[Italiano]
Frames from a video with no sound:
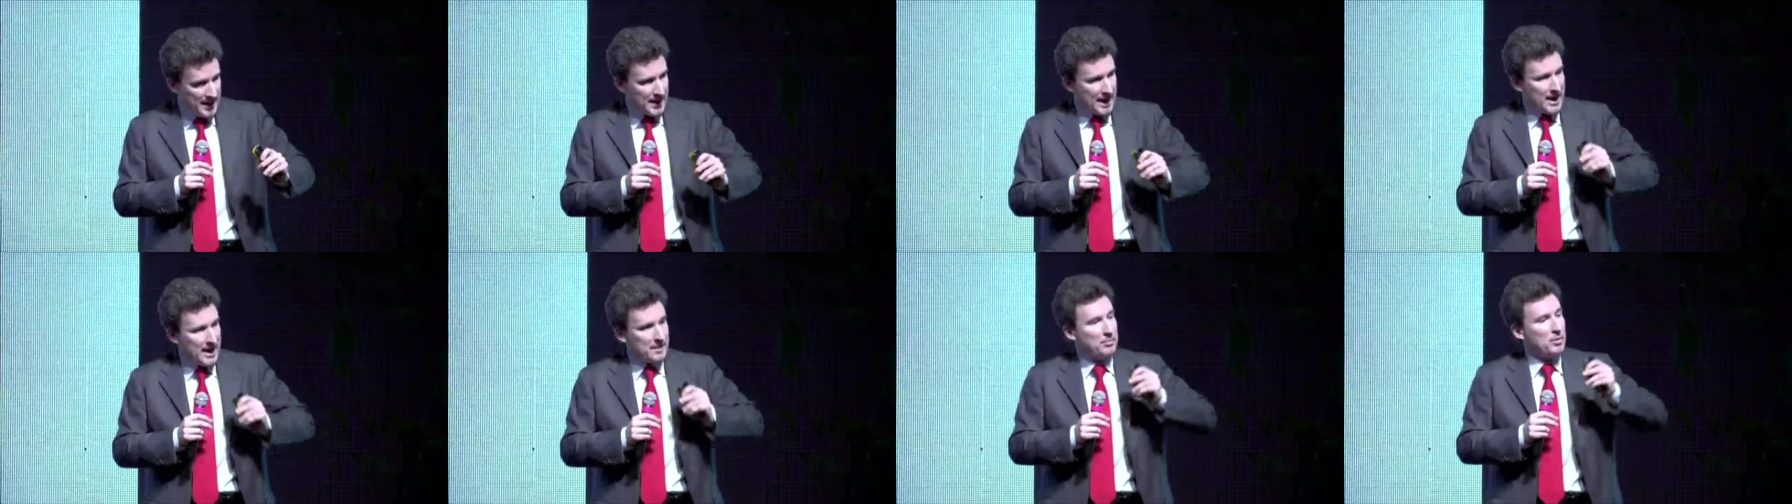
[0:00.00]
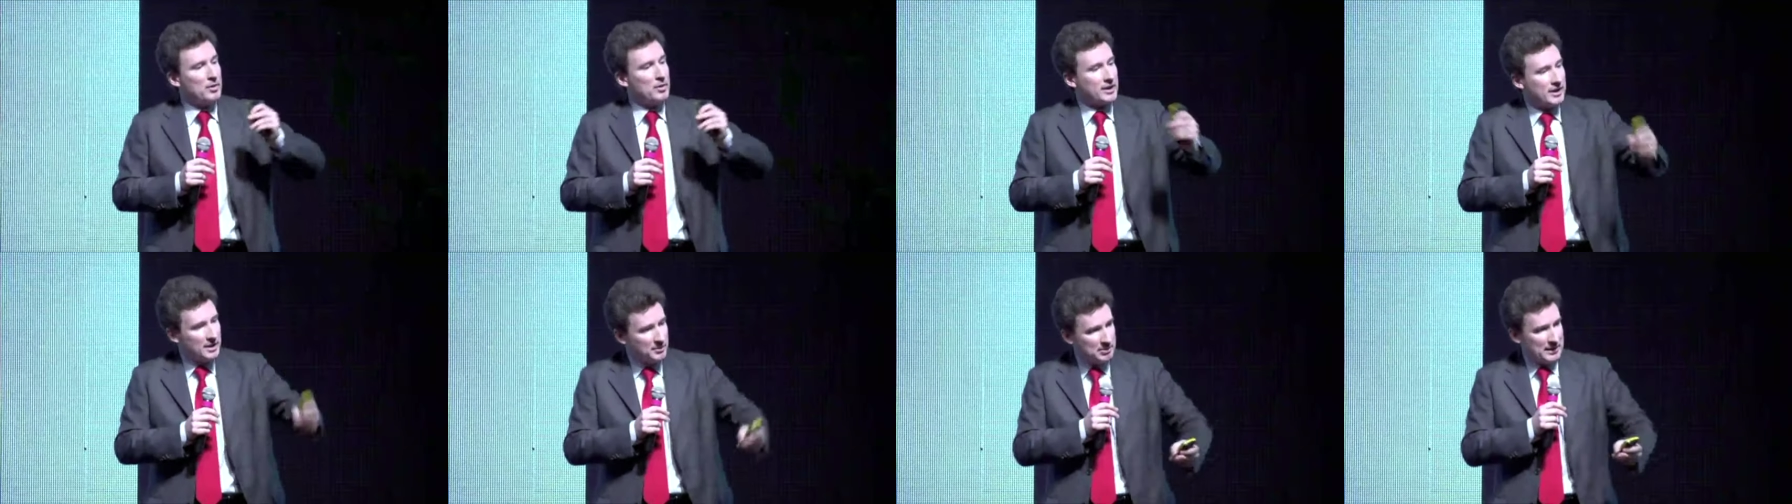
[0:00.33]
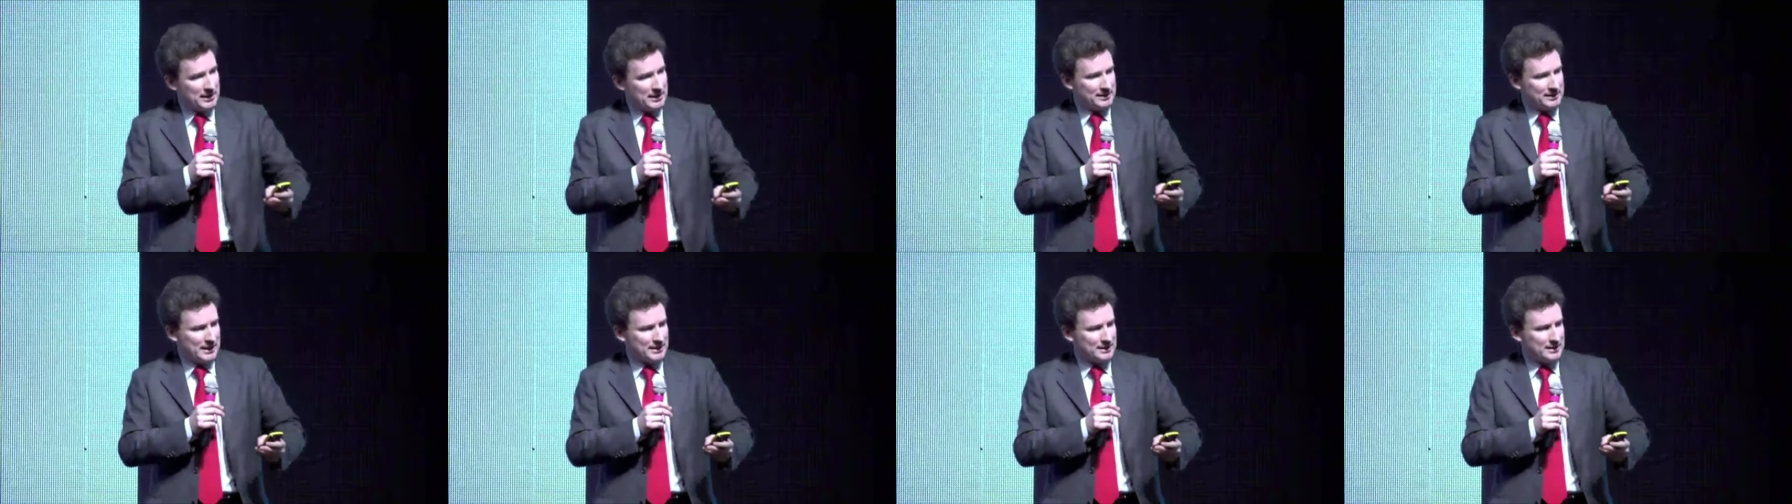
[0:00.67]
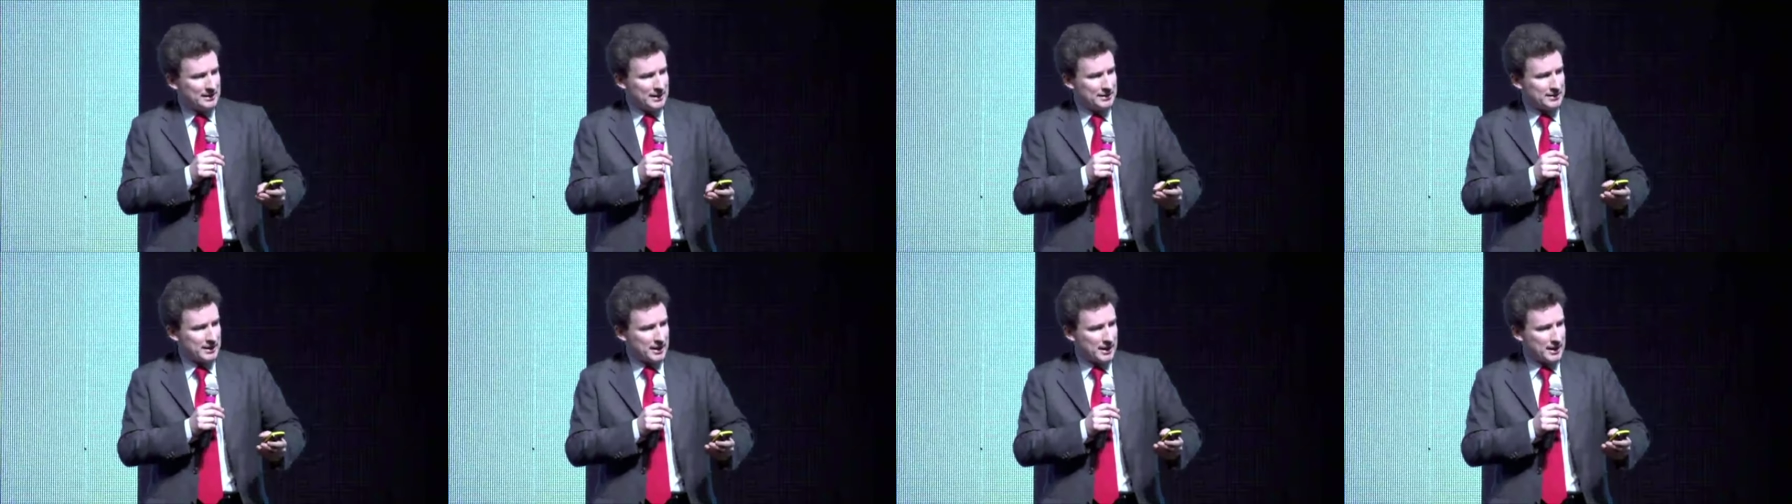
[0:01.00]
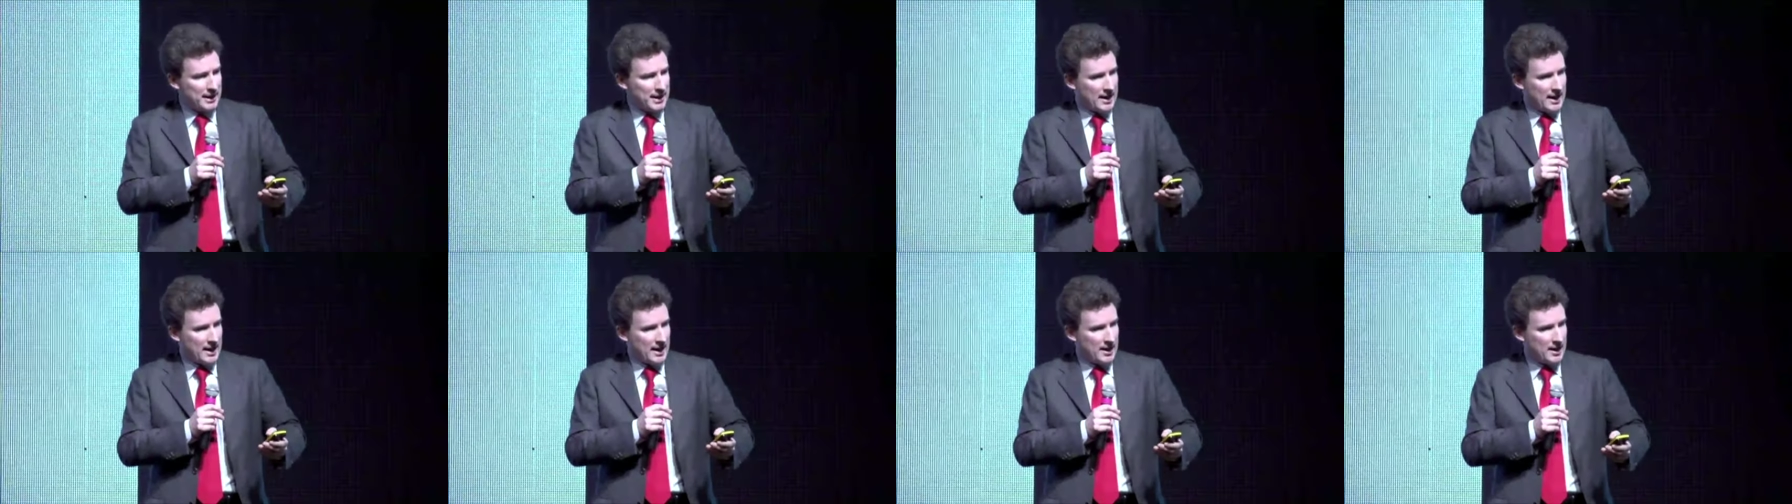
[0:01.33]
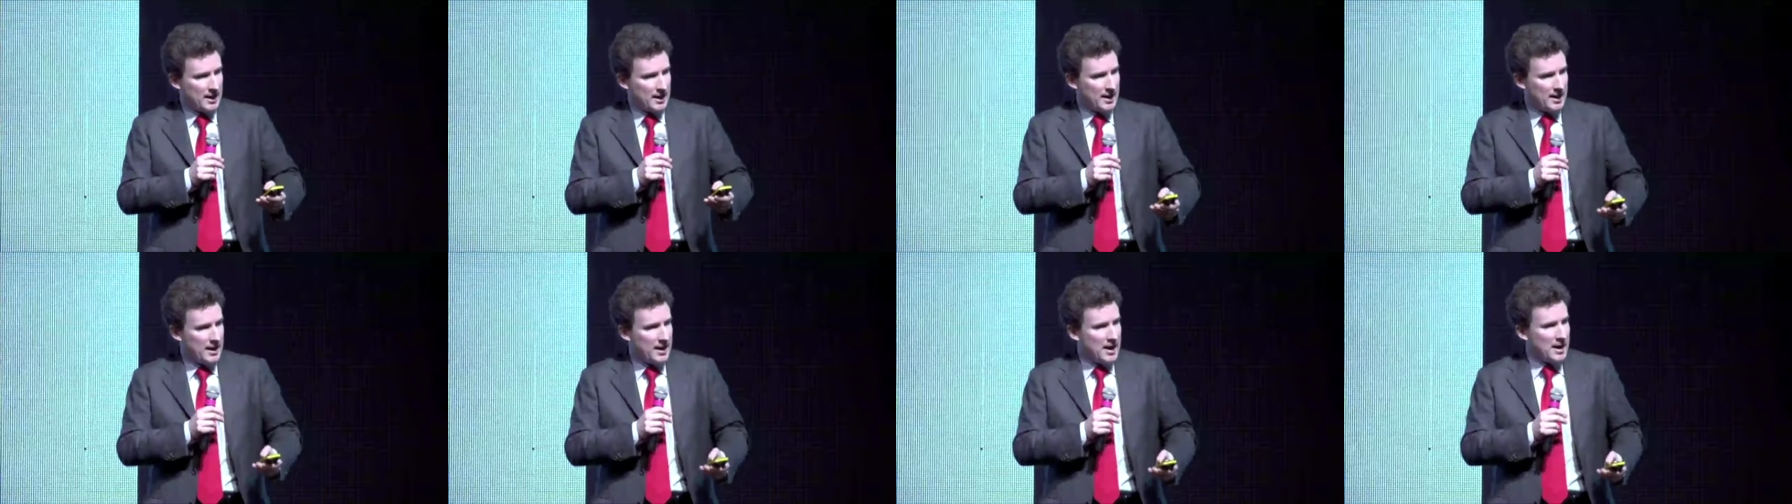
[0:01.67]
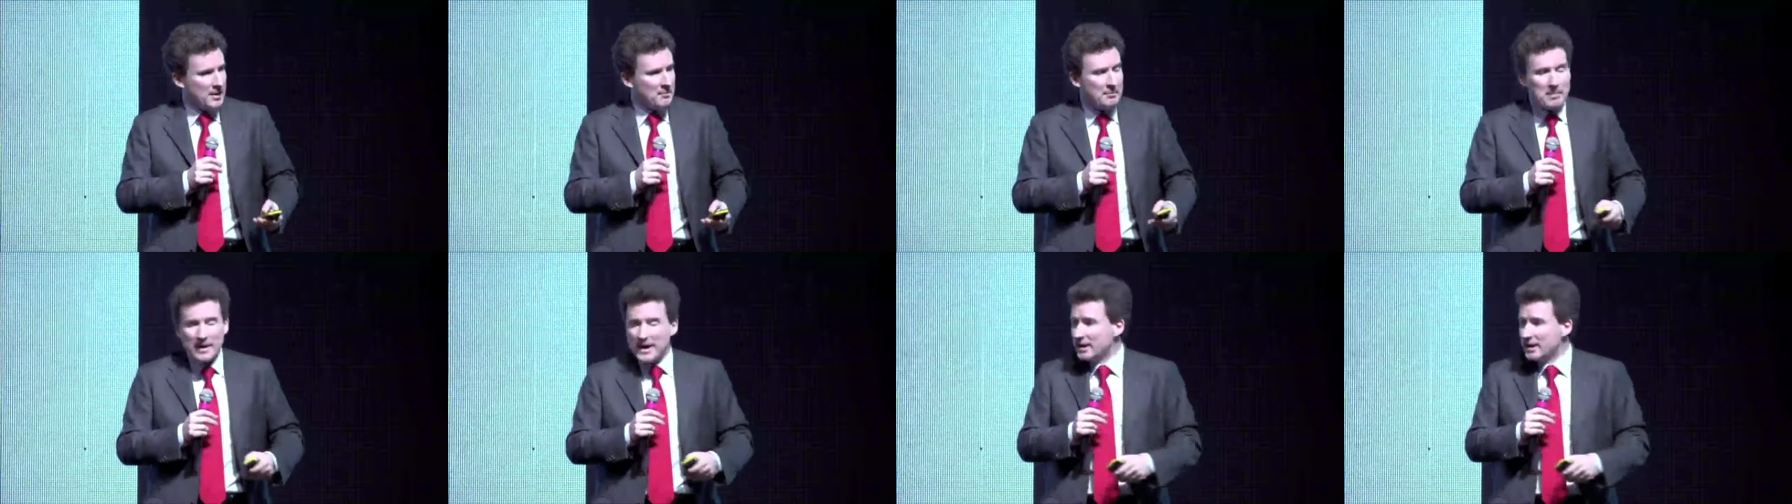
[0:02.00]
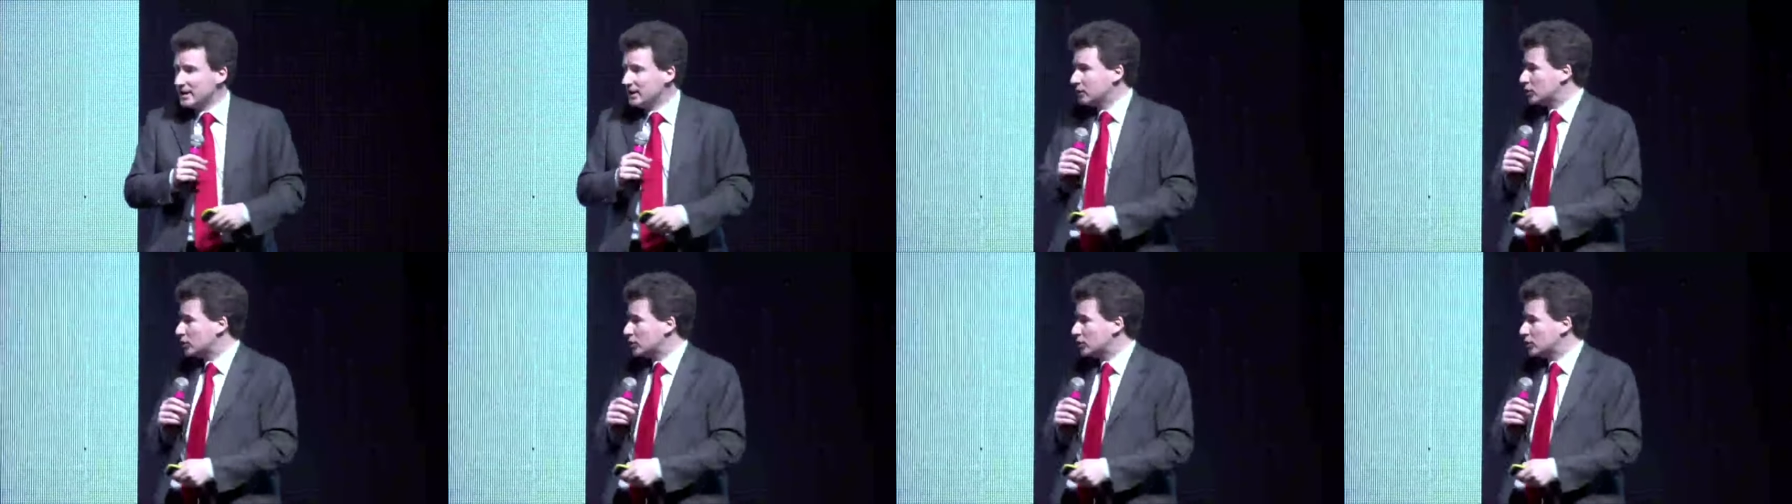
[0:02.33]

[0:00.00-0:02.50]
e poi rimpiantata la trachea. Per i